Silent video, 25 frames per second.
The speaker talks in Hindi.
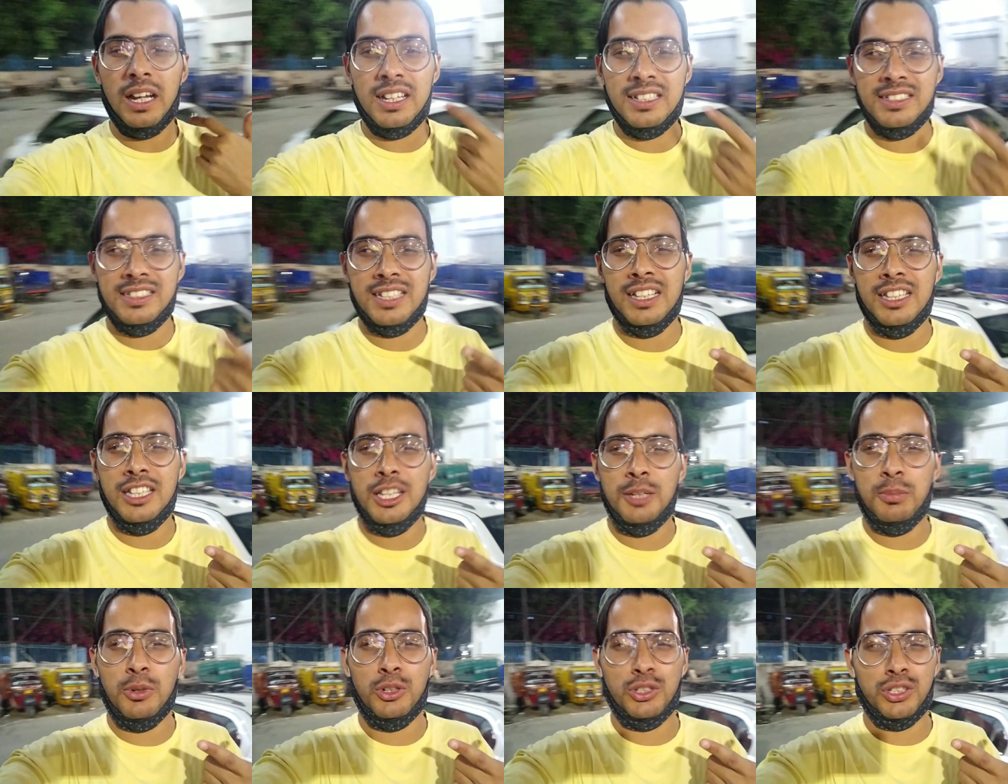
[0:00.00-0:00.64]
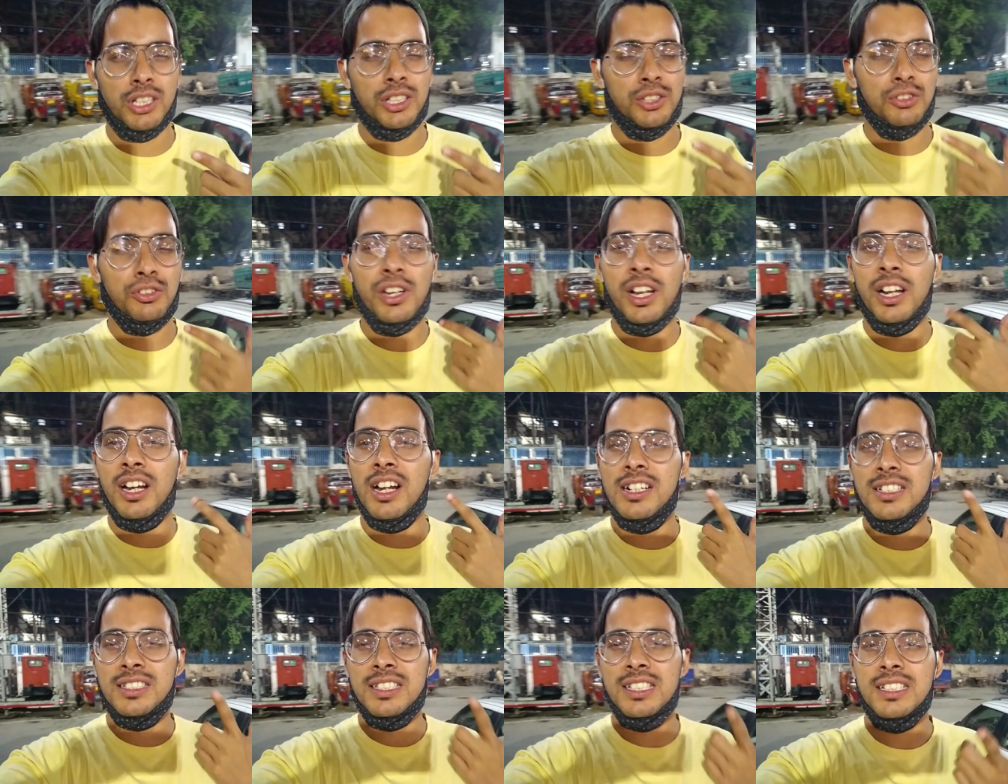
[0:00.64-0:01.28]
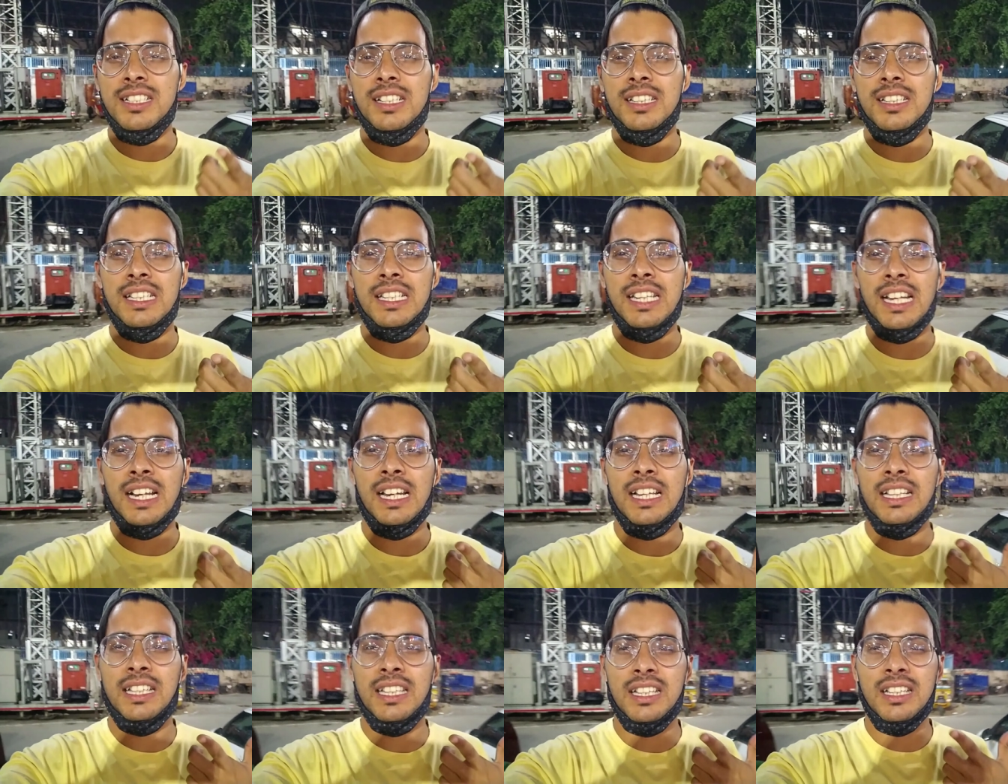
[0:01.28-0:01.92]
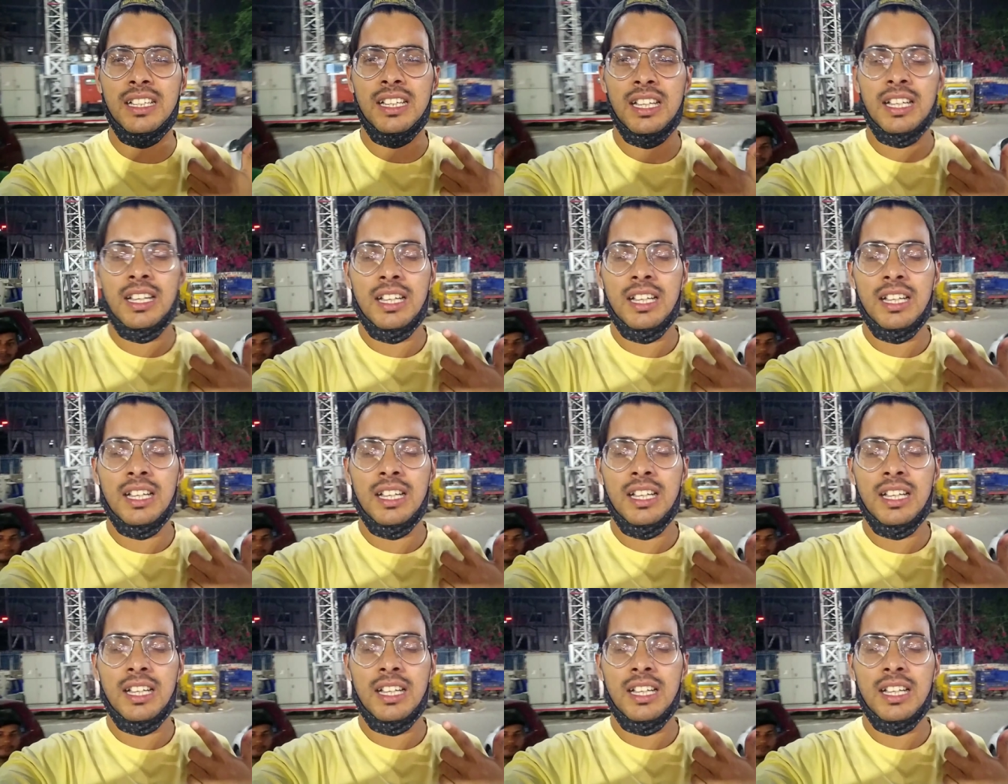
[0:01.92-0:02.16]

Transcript: जल्दी पहुँच गए क्योंकि घर से जल्दी निकले थे